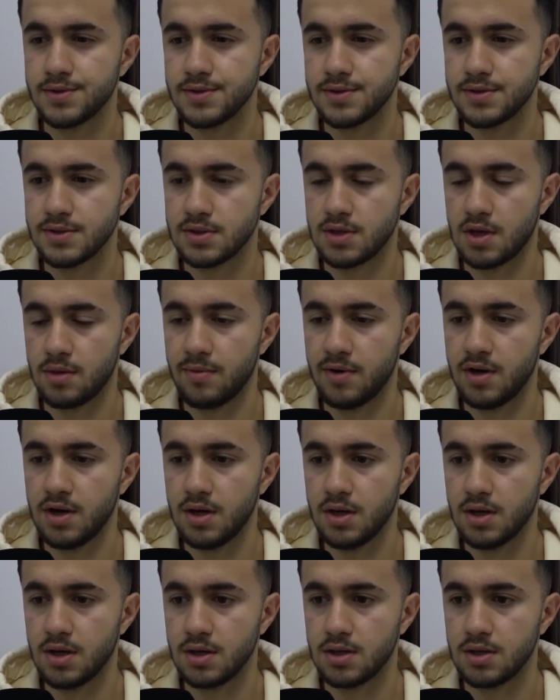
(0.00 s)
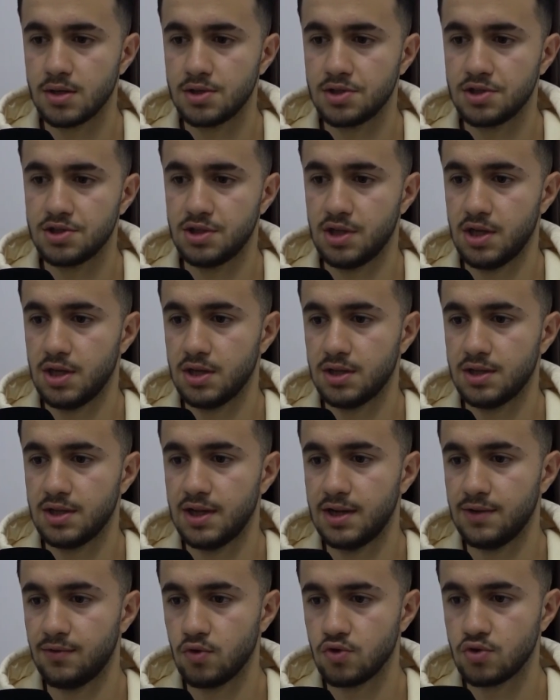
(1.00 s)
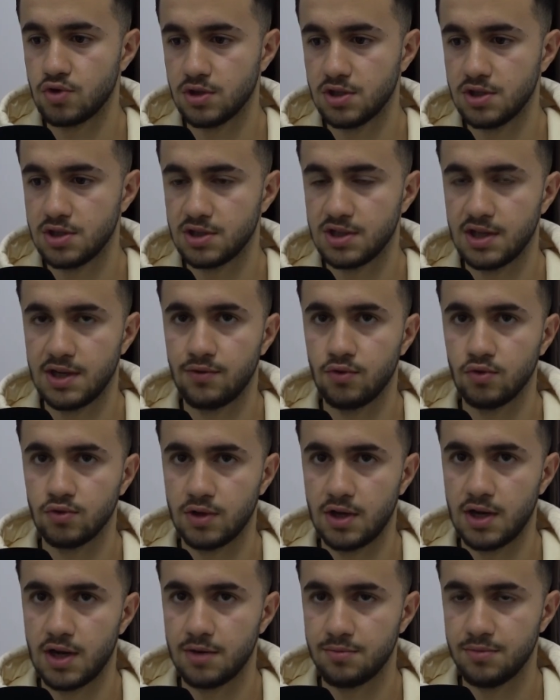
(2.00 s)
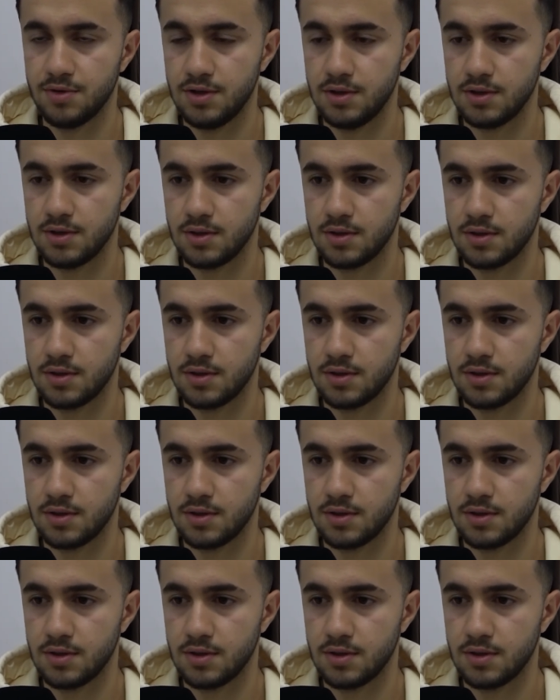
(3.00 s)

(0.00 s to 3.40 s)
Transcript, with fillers: Sabah işte telefon çalınca telefonun alarmı.